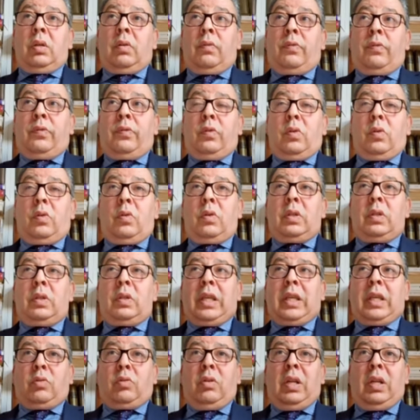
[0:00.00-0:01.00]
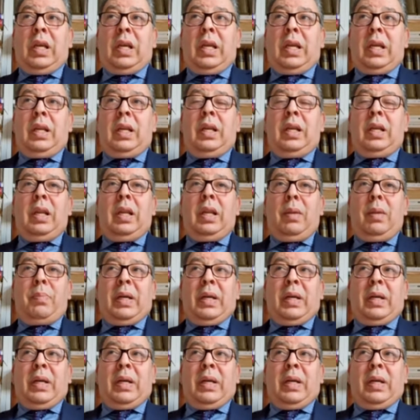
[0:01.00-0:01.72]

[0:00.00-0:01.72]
vous calculez les